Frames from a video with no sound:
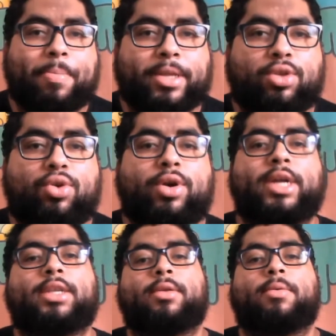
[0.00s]

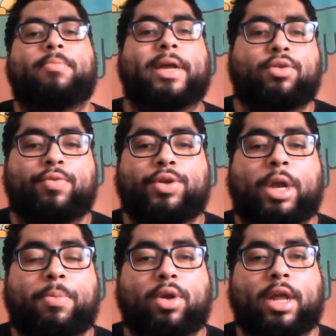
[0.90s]
pessoas, mais um vídeo
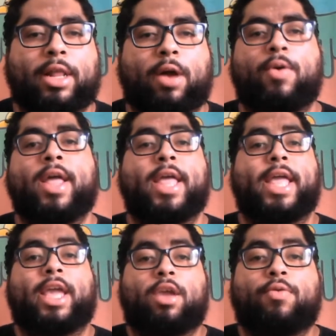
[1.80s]
aqui pro canal
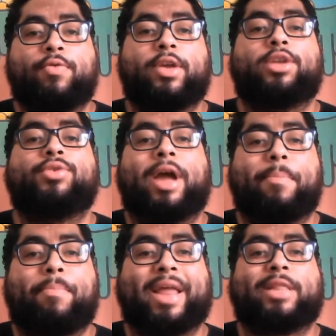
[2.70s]
e um vídeo
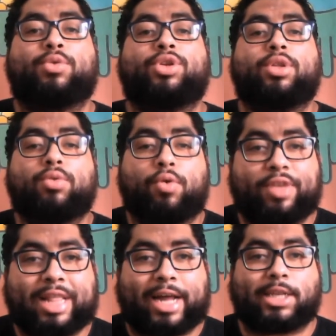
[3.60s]
repleto de
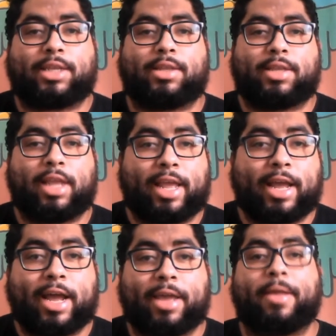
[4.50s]
novidades. Se
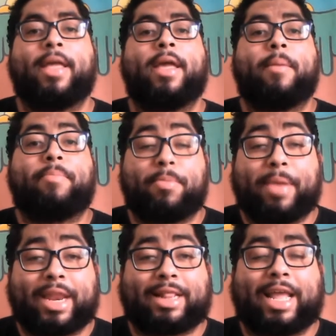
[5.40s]
liga aí.
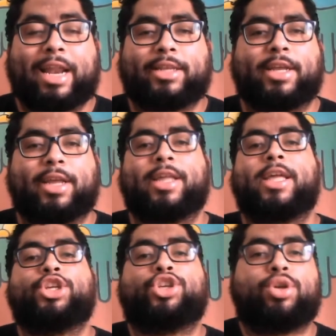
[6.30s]
Primeira delas é
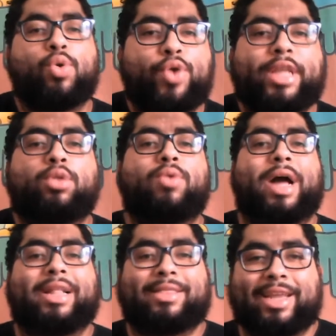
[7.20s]
de 8
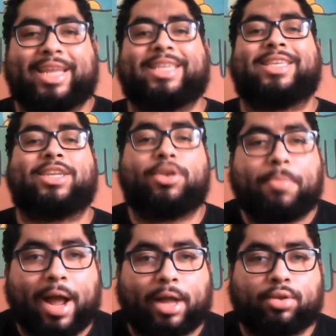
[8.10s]
a 13 de
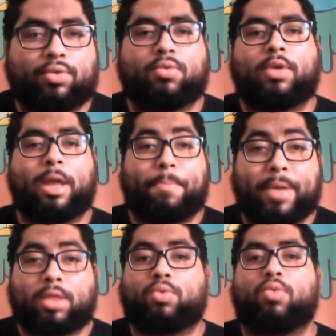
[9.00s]
março,
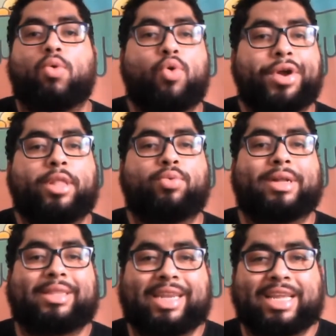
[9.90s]
repito, 8 a
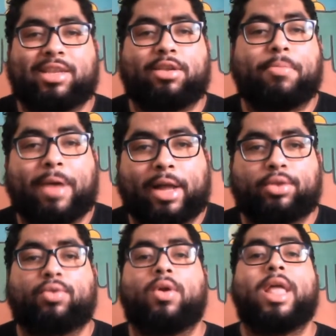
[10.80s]
13 de
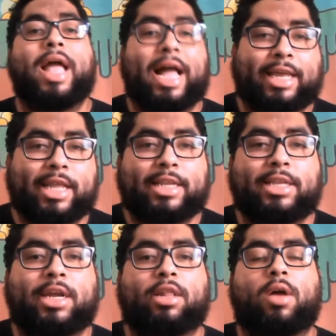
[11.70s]
março, aqui
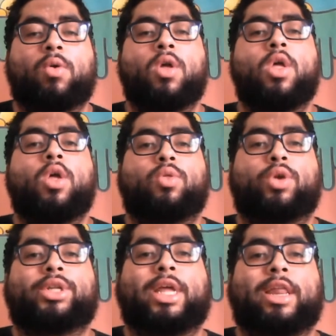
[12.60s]
nesse canal
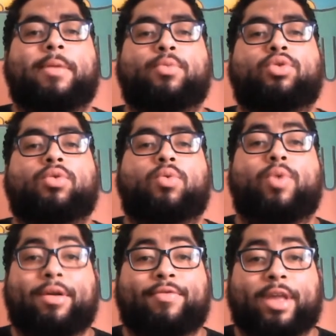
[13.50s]
nós teremos um
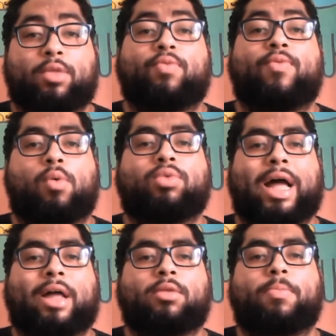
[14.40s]
evento
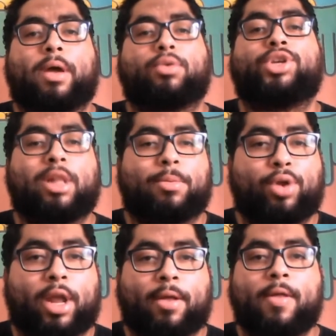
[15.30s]
voltado para o Dia da
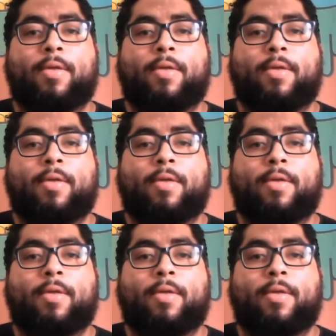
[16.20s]
Mulher.